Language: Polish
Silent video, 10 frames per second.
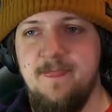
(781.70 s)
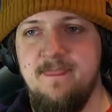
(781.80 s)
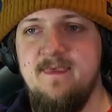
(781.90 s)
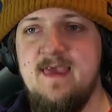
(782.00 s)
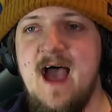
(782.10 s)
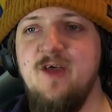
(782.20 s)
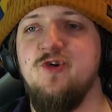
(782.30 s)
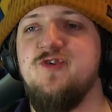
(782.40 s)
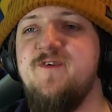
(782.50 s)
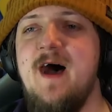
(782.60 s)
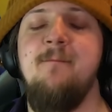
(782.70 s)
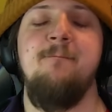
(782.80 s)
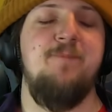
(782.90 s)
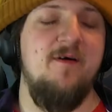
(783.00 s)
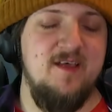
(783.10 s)
Ja już
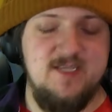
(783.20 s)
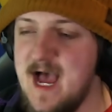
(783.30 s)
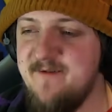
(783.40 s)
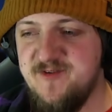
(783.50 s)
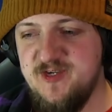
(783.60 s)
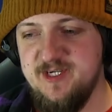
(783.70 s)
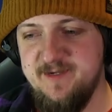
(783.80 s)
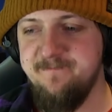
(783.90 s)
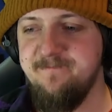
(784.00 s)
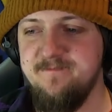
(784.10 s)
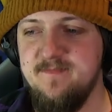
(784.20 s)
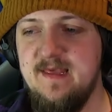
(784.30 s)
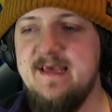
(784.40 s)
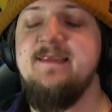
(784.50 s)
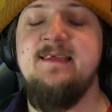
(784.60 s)
wam powiedziawszy,
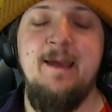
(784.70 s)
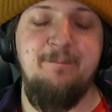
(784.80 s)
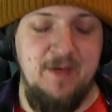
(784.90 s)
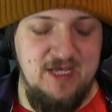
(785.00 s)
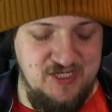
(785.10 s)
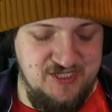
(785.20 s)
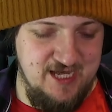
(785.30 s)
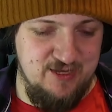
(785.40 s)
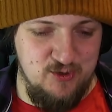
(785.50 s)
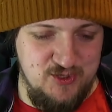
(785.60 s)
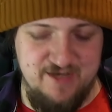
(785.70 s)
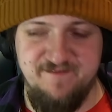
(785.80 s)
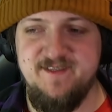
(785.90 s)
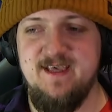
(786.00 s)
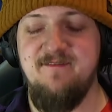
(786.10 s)
nie piszcie do
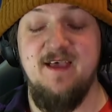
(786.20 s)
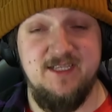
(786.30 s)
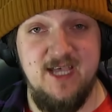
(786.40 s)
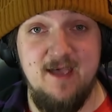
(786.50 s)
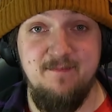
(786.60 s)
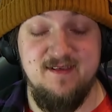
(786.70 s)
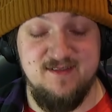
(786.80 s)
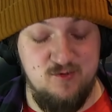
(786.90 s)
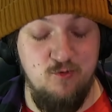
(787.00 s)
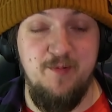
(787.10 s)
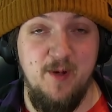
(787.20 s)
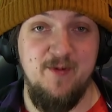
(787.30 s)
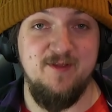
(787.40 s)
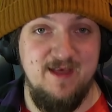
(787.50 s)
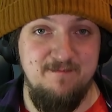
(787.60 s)
żywca. Wiecie, jak mi jest głupio
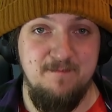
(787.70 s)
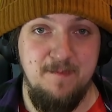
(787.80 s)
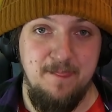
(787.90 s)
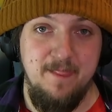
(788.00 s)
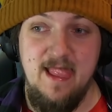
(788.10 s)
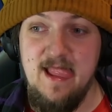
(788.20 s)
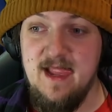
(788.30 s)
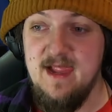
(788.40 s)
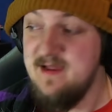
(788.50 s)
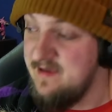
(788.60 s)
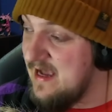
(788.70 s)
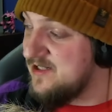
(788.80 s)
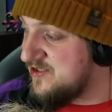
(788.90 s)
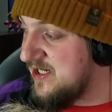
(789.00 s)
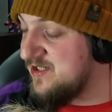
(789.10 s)
potem? Ja
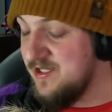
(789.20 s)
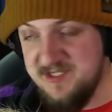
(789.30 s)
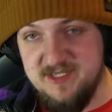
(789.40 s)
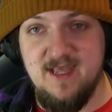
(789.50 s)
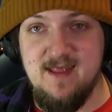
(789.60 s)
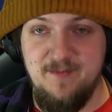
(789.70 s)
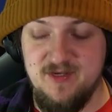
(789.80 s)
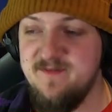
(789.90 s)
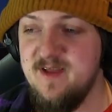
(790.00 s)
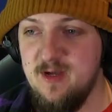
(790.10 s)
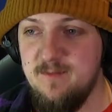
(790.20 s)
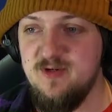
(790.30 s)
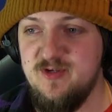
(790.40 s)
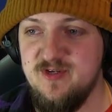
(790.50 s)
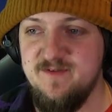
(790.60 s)
szczerze, dzisiaj napiszę
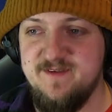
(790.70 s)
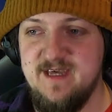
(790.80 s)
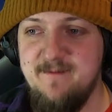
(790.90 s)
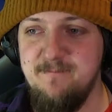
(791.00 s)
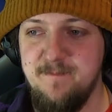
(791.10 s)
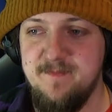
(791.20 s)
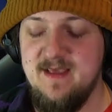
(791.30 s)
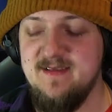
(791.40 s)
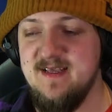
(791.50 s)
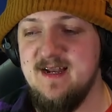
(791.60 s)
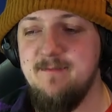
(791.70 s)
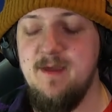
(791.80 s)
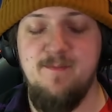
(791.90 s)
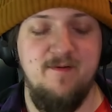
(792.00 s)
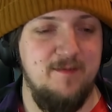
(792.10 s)
wiadomość do żywca na Instagramie
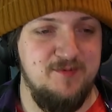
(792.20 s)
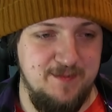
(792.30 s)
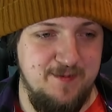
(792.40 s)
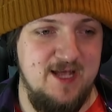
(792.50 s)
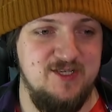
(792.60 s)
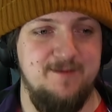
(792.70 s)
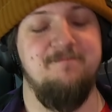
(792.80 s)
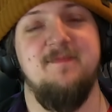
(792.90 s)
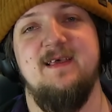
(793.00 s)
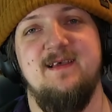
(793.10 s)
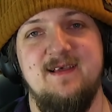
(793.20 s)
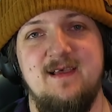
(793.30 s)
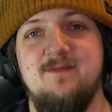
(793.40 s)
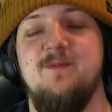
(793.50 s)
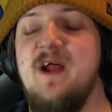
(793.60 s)
i powiem przepraszam.
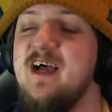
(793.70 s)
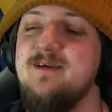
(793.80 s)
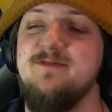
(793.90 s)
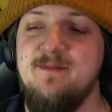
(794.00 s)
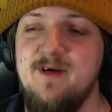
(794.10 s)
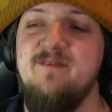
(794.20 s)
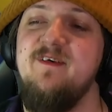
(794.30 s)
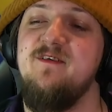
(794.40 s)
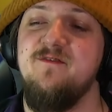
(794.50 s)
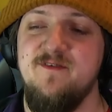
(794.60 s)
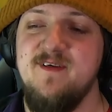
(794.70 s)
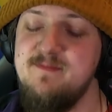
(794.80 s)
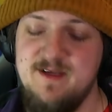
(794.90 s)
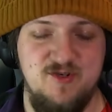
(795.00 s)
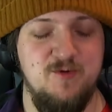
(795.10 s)
Przepraszam za moich widzów, że was
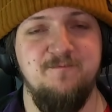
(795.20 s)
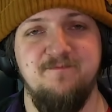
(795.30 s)
męczą.